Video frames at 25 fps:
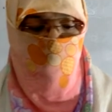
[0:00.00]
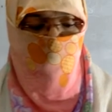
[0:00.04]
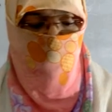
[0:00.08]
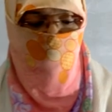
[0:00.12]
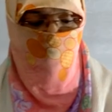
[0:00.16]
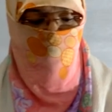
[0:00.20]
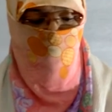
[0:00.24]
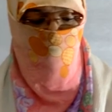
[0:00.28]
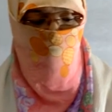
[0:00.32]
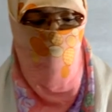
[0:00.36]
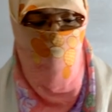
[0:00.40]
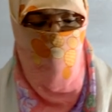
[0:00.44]

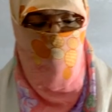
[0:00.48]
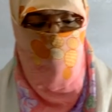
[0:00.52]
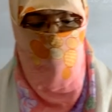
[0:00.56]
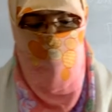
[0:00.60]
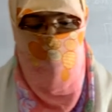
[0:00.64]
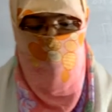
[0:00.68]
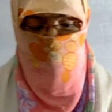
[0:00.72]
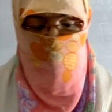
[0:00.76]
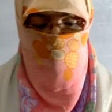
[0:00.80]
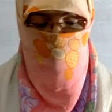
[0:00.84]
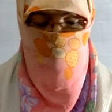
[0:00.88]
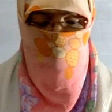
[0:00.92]

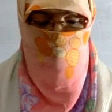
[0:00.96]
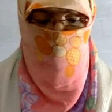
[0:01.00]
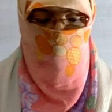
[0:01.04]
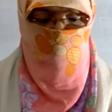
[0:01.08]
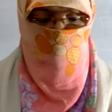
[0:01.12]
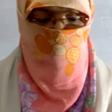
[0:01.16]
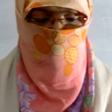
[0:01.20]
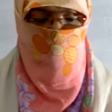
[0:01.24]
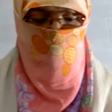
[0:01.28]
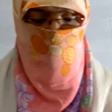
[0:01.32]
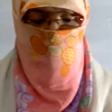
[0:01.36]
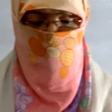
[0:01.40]
ম্যাসাচুয়েটস
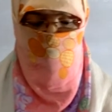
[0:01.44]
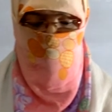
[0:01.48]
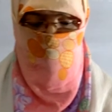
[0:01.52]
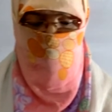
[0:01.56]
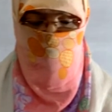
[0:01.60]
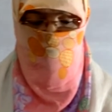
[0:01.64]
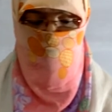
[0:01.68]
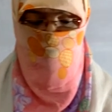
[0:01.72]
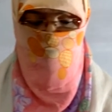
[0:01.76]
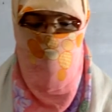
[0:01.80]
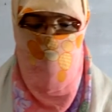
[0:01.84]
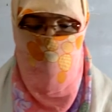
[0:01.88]

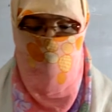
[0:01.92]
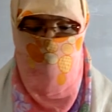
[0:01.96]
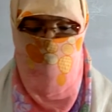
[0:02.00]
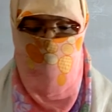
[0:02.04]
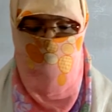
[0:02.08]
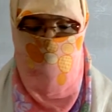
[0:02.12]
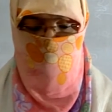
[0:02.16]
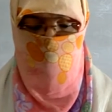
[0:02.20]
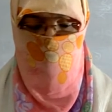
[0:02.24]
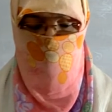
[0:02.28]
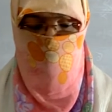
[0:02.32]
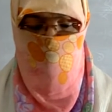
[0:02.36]
ইনস্টিটিউট
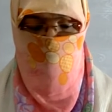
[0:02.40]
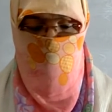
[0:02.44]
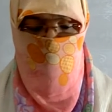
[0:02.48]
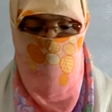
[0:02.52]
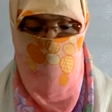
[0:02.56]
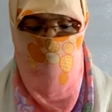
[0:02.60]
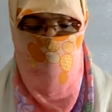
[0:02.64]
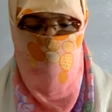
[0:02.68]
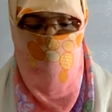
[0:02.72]
অফ টেকনোলজির